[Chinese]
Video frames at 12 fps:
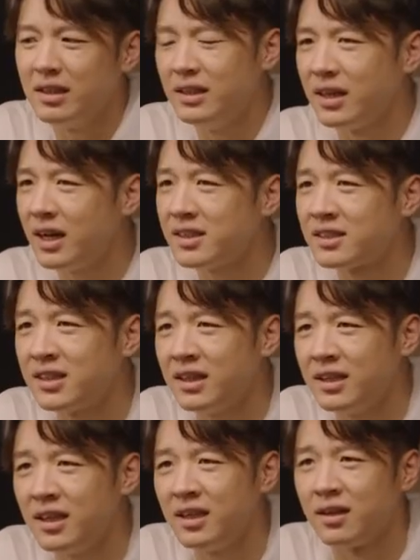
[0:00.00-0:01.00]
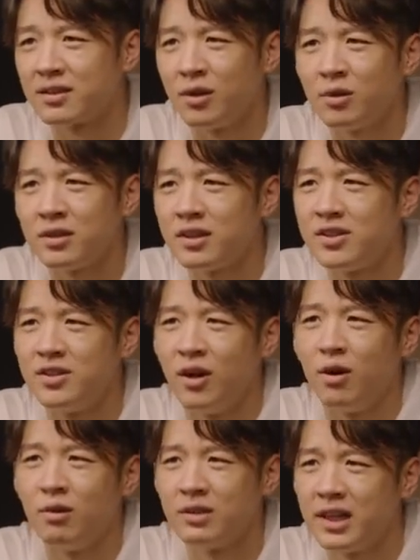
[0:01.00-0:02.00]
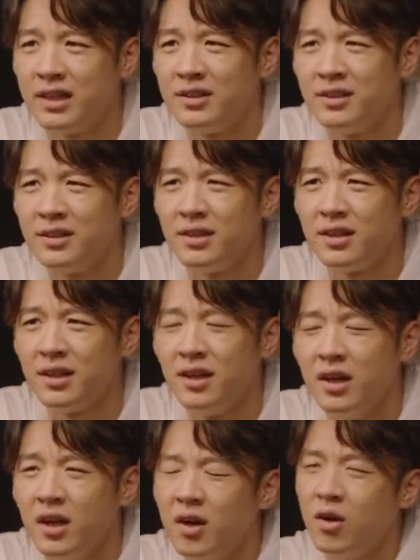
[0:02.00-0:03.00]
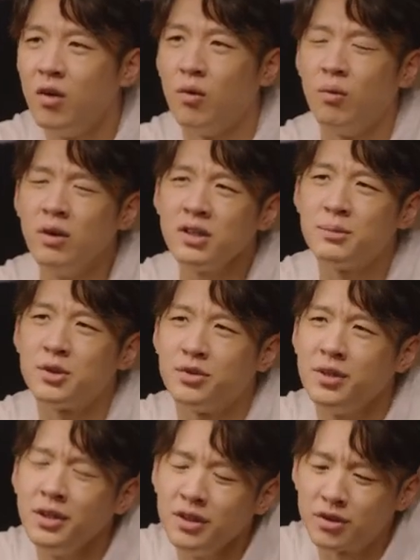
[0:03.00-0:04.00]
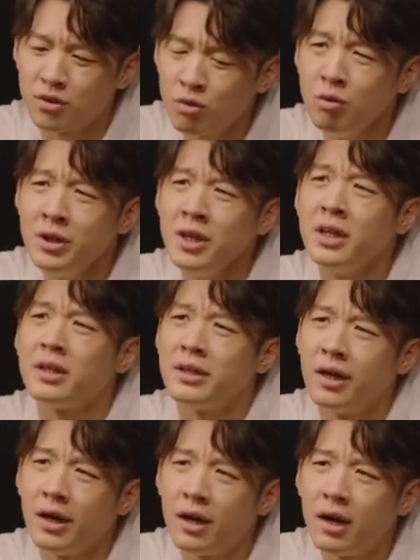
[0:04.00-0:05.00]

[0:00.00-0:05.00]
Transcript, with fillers: 你还三天两头跟他搅和在一起，我怎么觉得你是故意的呢？